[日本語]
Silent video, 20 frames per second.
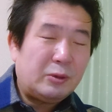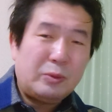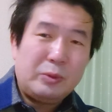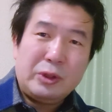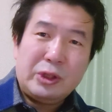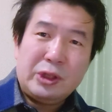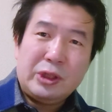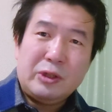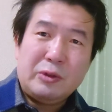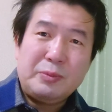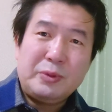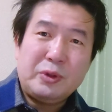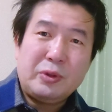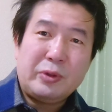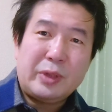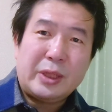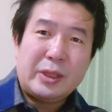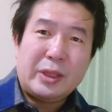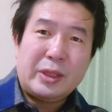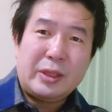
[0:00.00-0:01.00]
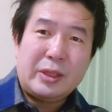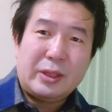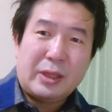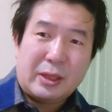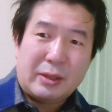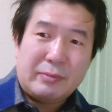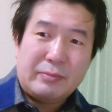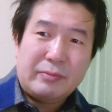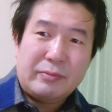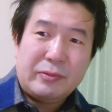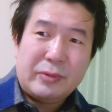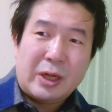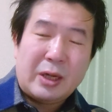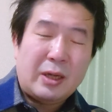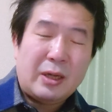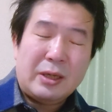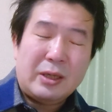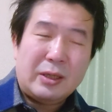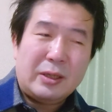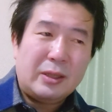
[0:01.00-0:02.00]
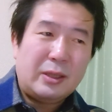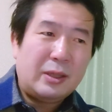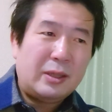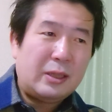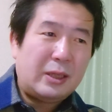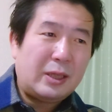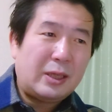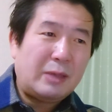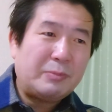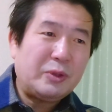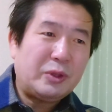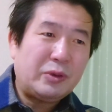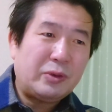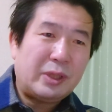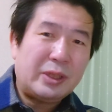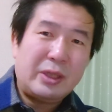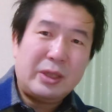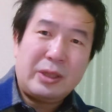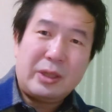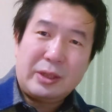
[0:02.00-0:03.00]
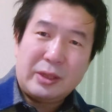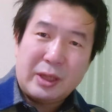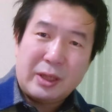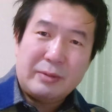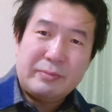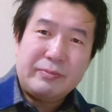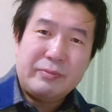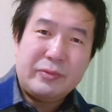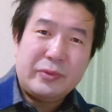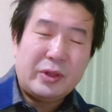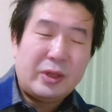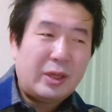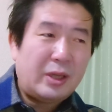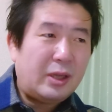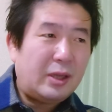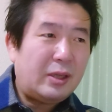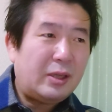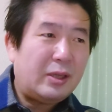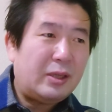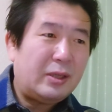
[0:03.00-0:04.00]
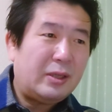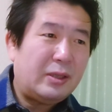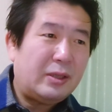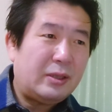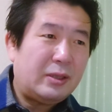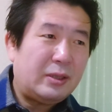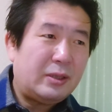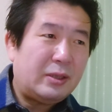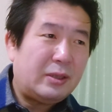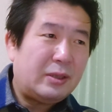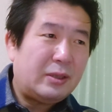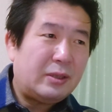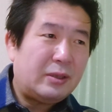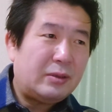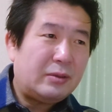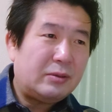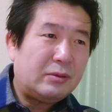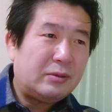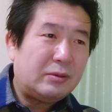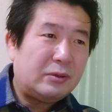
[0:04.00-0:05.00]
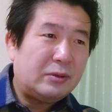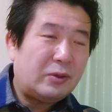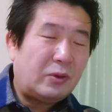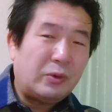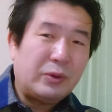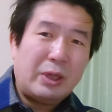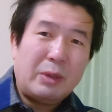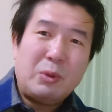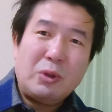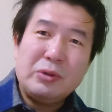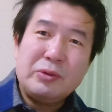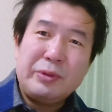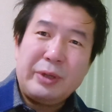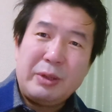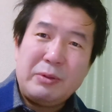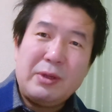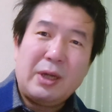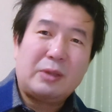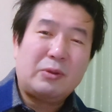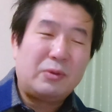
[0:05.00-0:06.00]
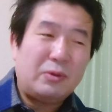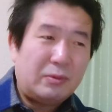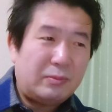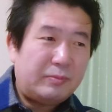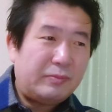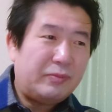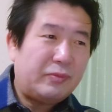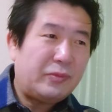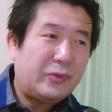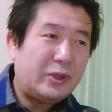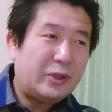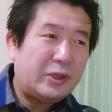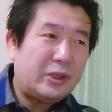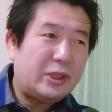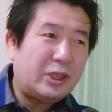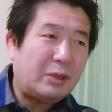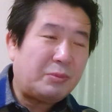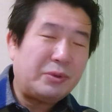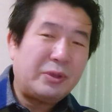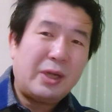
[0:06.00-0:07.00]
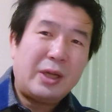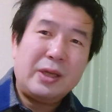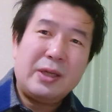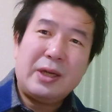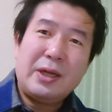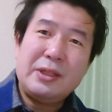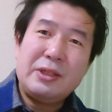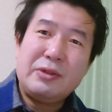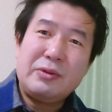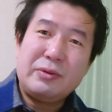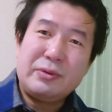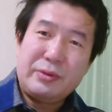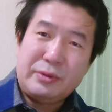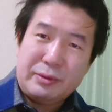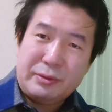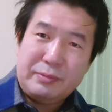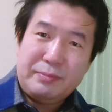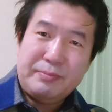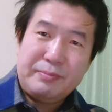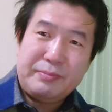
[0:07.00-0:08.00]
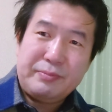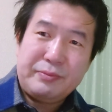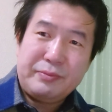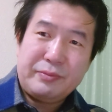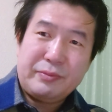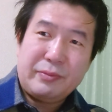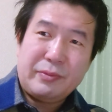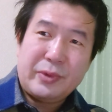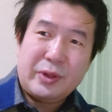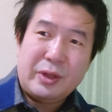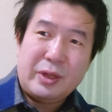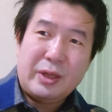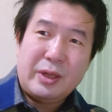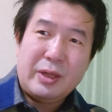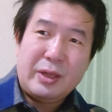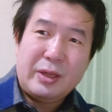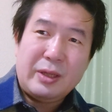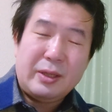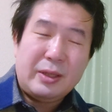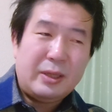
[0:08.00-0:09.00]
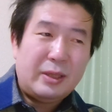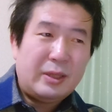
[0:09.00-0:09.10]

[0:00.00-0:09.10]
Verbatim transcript: 白白味噌が出てきたあ赤味噌が出てきた、ね、こんなもん食えるかとちゃぶ台返しをする。ね